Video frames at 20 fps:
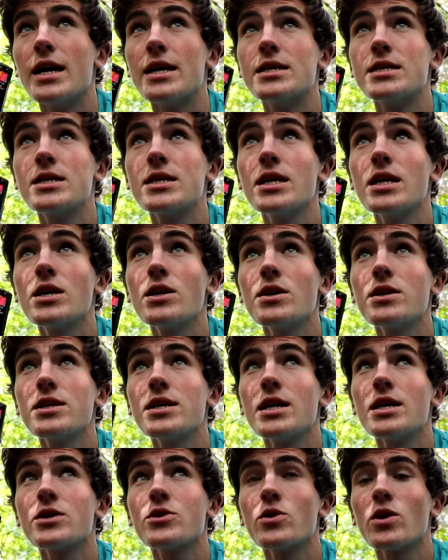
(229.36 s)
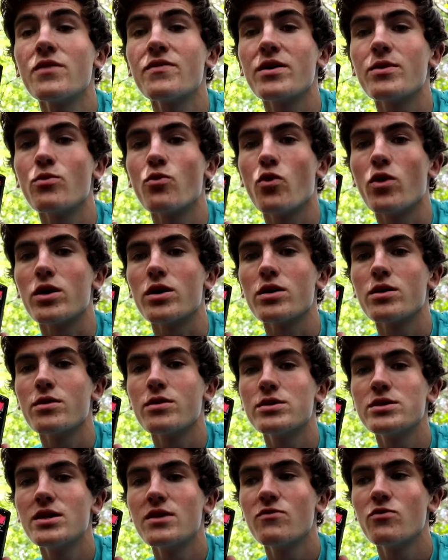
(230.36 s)
Est-ce qu'il y a quelqu'un avec moi
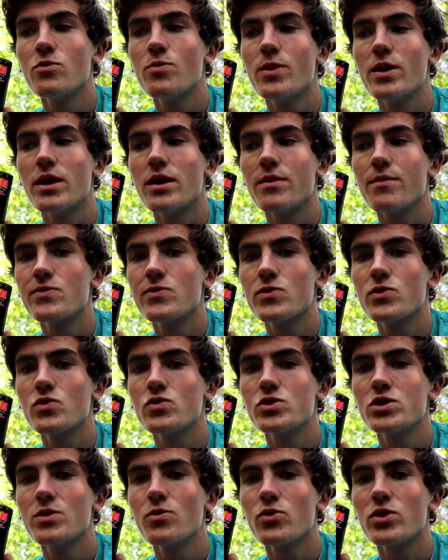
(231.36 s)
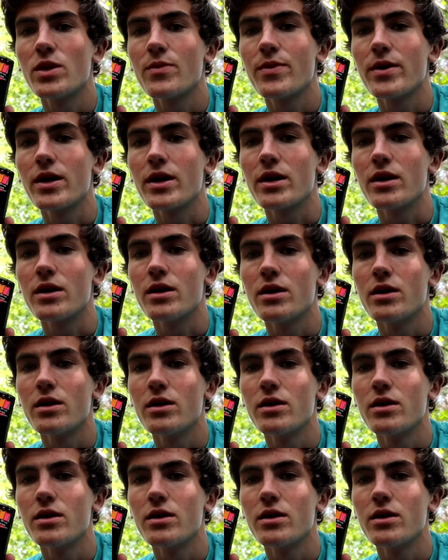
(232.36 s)
S'il vous plaît, touchez mon appareil.